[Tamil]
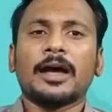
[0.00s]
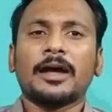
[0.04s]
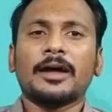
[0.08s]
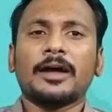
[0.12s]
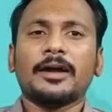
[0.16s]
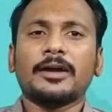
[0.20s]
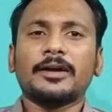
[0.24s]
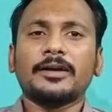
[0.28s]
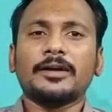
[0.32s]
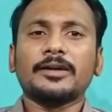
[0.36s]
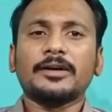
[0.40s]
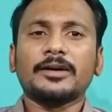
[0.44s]

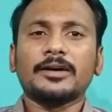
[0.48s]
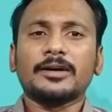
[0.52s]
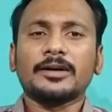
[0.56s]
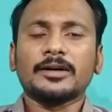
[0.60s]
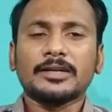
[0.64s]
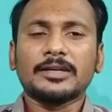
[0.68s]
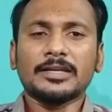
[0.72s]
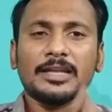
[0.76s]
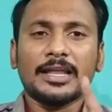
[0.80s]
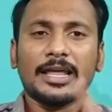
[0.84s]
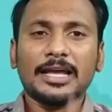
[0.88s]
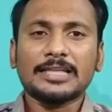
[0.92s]
அண்ட் uh,
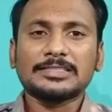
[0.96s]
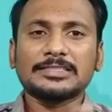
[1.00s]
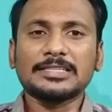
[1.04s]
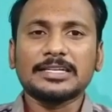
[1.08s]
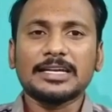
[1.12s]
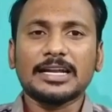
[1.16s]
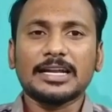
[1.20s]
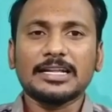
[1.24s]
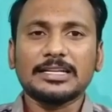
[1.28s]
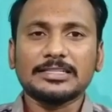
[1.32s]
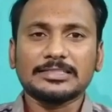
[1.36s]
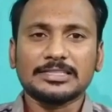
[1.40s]
இதில்
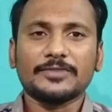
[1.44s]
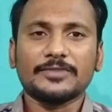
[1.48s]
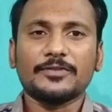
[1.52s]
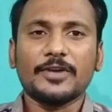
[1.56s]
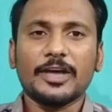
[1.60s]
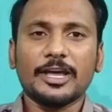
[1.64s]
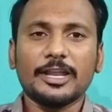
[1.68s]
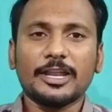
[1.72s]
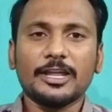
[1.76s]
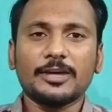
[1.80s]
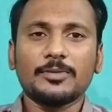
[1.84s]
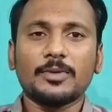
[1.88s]
எக்ஸுங்கிறது இட்ஸ் அ
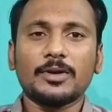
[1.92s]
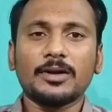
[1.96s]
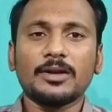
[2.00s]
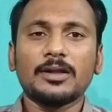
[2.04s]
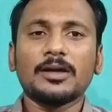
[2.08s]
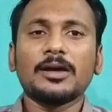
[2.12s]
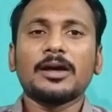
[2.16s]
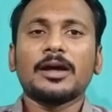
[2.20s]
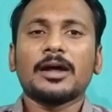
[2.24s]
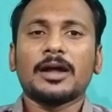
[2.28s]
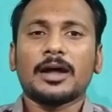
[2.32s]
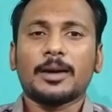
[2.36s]
வேரியபிள்
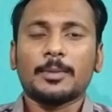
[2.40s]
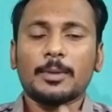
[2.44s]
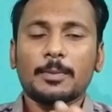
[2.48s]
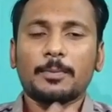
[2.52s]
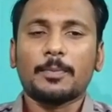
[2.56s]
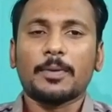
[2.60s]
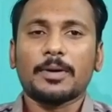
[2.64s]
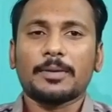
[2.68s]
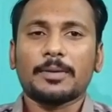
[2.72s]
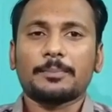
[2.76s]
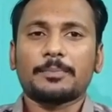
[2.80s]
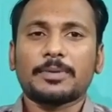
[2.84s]
நம்ம
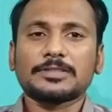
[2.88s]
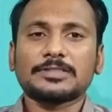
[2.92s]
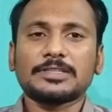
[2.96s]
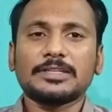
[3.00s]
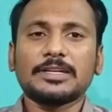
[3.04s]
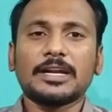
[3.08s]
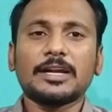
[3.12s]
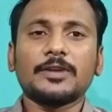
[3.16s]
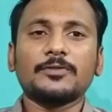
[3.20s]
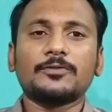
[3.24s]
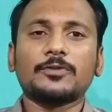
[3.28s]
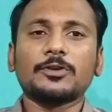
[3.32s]
இப்போ
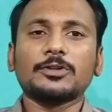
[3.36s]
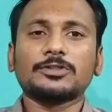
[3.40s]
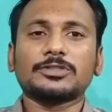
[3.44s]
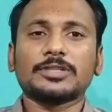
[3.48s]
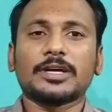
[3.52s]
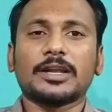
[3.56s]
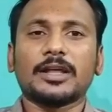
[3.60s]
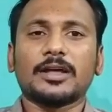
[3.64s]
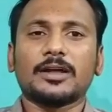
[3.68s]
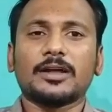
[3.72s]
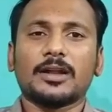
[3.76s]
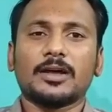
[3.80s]
ப்ரெசென்ட் அண்ட்
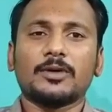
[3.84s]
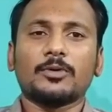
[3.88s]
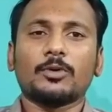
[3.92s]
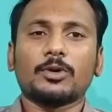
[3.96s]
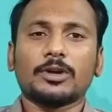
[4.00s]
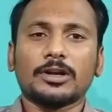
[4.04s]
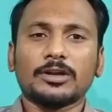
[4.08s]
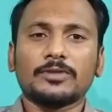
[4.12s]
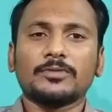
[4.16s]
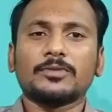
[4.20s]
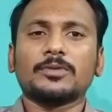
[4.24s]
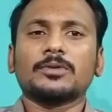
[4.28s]
ஃபியூச்சர்
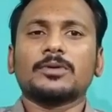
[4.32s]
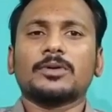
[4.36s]
ஒரு